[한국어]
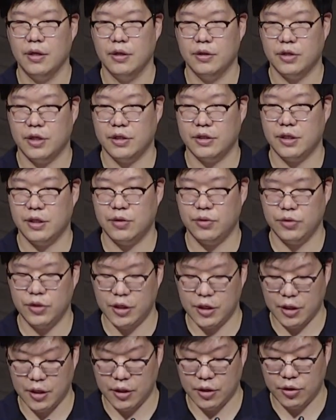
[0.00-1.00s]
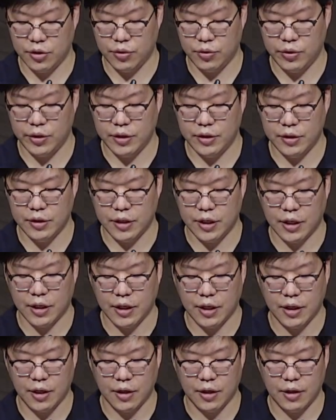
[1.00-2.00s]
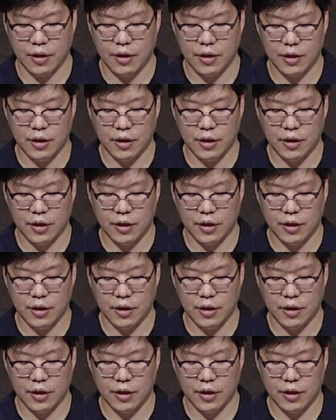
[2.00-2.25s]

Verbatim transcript: 데살로니카 교인들에게